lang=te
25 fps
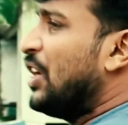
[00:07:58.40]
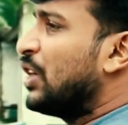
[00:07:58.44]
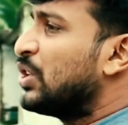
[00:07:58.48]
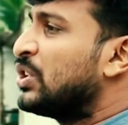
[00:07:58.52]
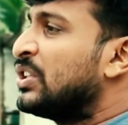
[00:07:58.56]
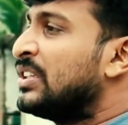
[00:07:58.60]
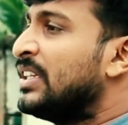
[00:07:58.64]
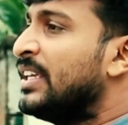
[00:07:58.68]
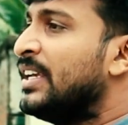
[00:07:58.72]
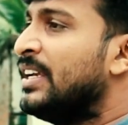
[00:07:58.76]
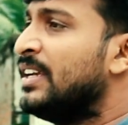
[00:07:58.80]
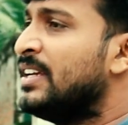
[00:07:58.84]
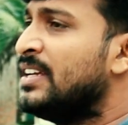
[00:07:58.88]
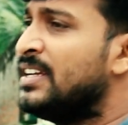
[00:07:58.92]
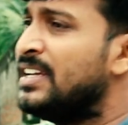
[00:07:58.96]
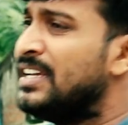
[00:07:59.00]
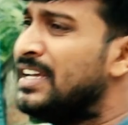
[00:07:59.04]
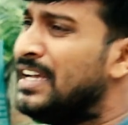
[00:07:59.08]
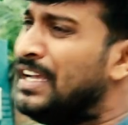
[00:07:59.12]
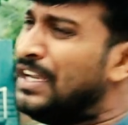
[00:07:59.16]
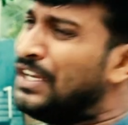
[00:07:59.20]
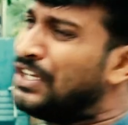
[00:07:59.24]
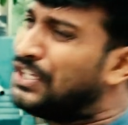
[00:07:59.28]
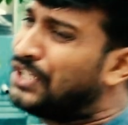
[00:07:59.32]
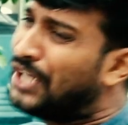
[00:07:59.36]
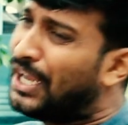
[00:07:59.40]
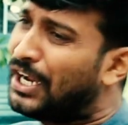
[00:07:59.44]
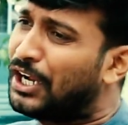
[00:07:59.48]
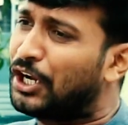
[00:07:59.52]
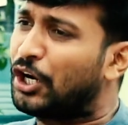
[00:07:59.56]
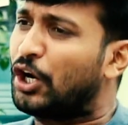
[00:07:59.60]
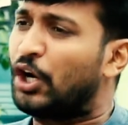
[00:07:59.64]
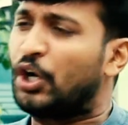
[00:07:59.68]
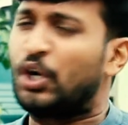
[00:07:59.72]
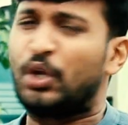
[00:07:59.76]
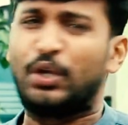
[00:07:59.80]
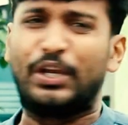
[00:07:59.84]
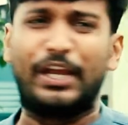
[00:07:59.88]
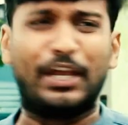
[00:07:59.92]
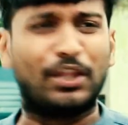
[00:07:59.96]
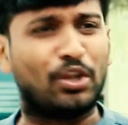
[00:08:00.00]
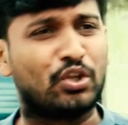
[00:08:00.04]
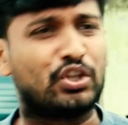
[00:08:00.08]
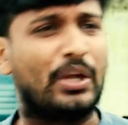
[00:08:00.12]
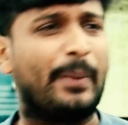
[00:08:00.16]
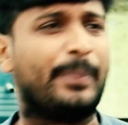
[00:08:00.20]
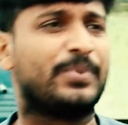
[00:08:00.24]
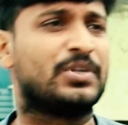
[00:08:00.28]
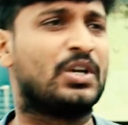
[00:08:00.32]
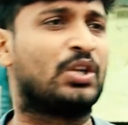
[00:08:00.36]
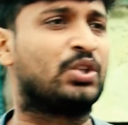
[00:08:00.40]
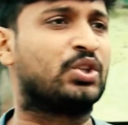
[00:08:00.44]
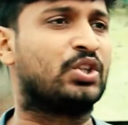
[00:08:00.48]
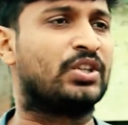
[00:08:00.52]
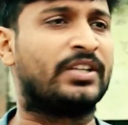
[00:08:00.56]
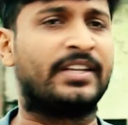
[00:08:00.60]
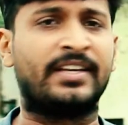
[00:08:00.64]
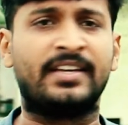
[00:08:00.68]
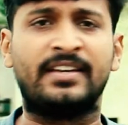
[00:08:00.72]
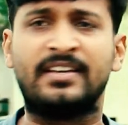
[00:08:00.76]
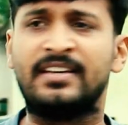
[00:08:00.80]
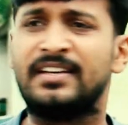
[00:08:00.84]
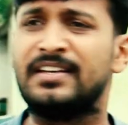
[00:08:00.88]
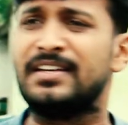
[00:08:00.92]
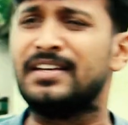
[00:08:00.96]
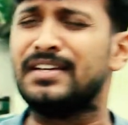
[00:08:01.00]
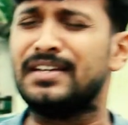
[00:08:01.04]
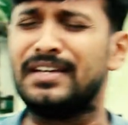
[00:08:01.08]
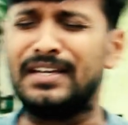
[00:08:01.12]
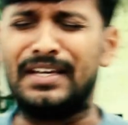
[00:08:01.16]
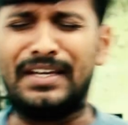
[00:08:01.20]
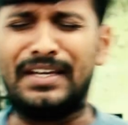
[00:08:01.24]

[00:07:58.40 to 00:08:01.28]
ఏం జరుగుతోంది ఎక్కడో ఏదో తప్పు జరిగింది